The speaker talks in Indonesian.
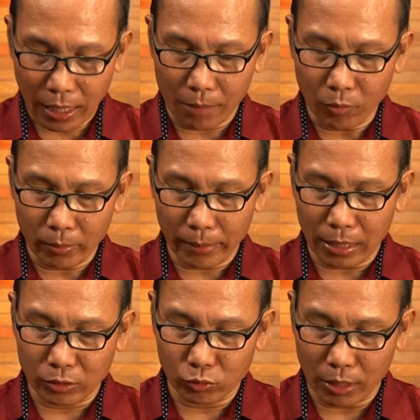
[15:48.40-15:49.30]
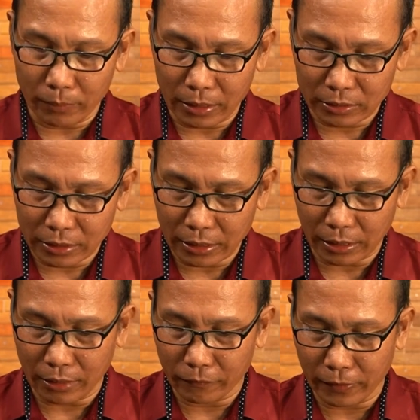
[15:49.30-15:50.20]
Kamu memang sudah bersih
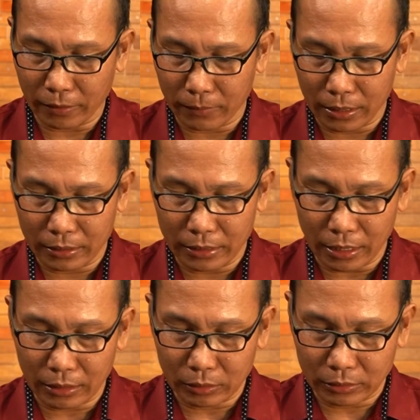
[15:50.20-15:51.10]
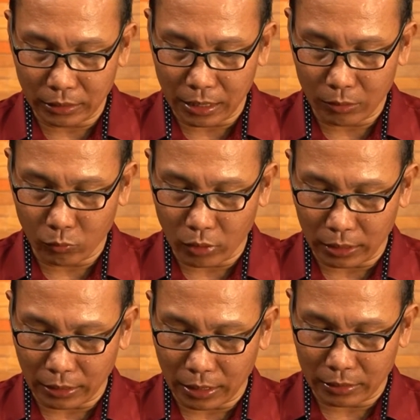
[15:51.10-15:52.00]
karena firman yang telah
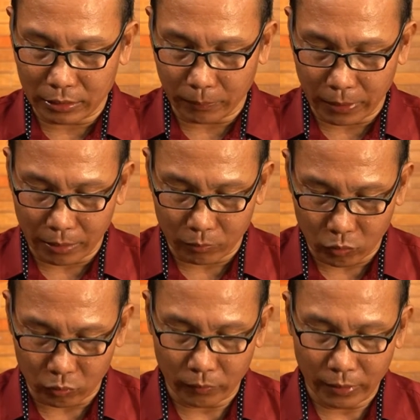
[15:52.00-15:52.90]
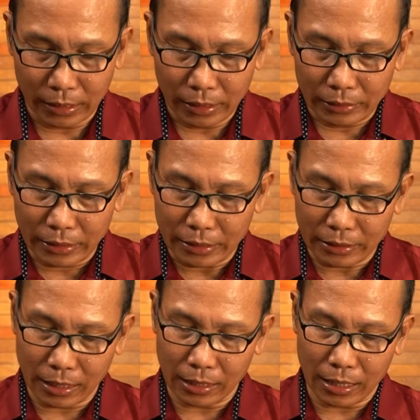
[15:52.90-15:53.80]
kukatakan kepadamu.
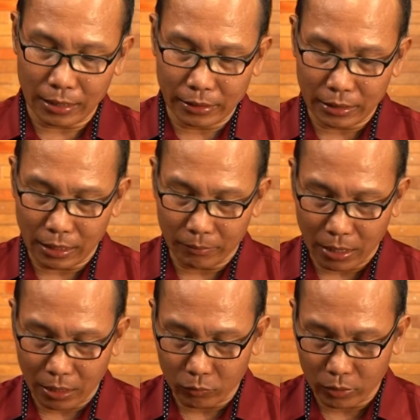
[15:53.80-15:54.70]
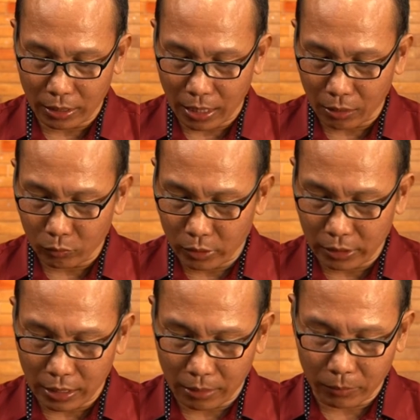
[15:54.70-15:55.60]
Tinggallah di dalam aku dan aku
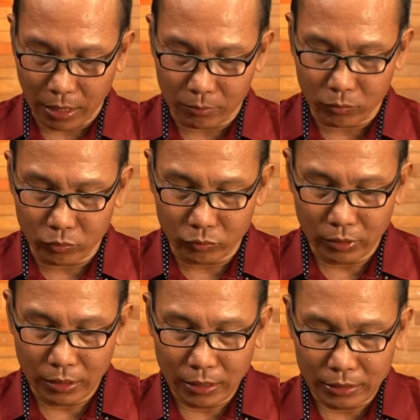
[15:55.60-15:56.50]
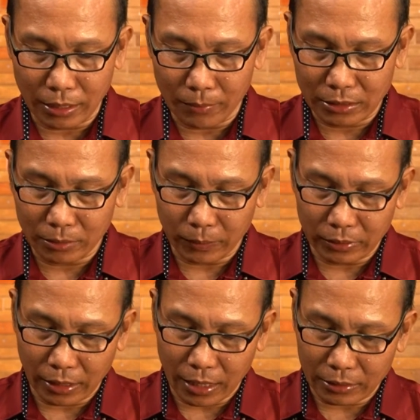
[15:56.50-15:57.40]
di dalam kamu, sama
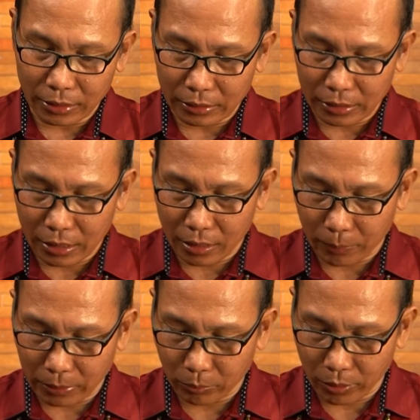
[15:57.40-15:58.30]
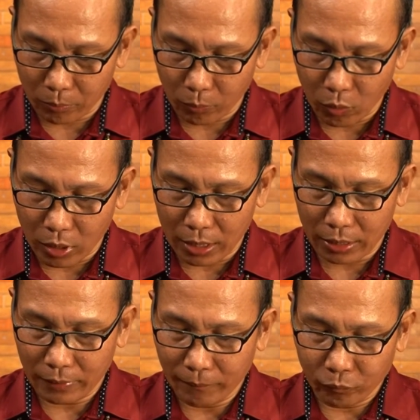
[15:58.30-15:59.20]
seperti ranting tidak dapat
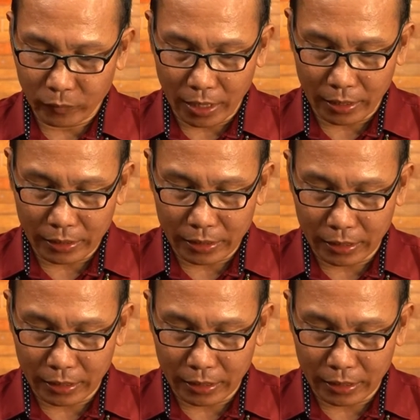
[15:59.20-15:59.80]
berbuah dari